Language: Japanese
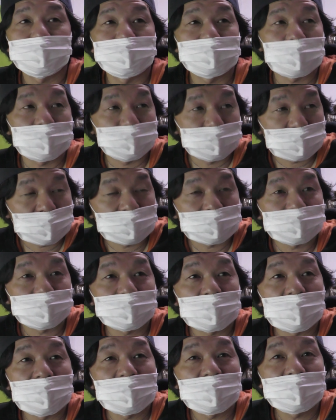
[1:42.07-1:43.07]
見てみたい
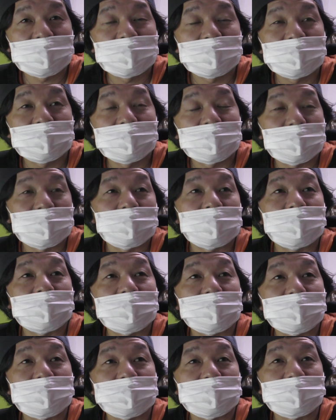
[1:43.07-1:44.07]
とか、
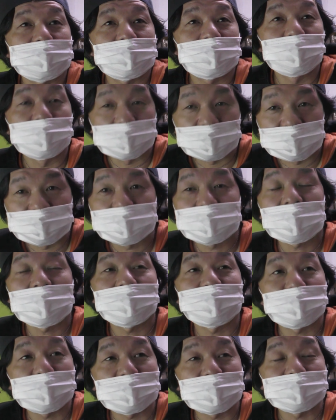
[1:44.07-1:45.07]
えー、購入し
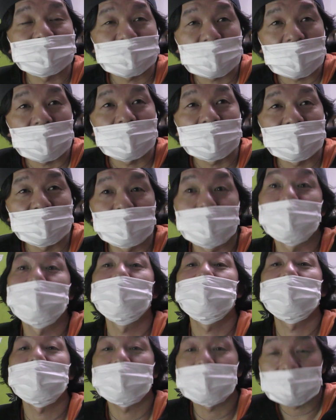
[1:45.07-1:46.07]
たいとかですね、いろいろ
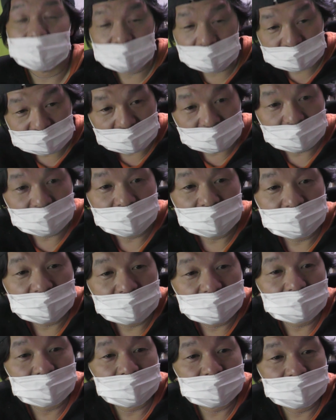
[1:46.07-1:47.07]
言ってくださって、
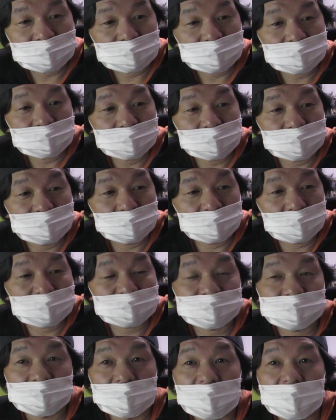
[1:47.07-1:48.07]

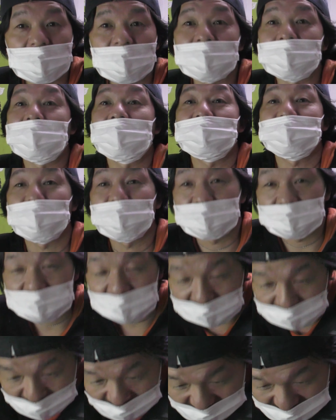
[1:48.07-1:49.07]
まずはありがとうご
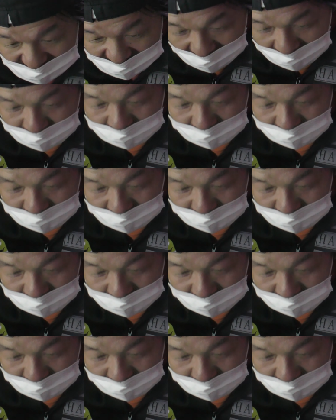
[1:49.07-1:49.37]
ざいます。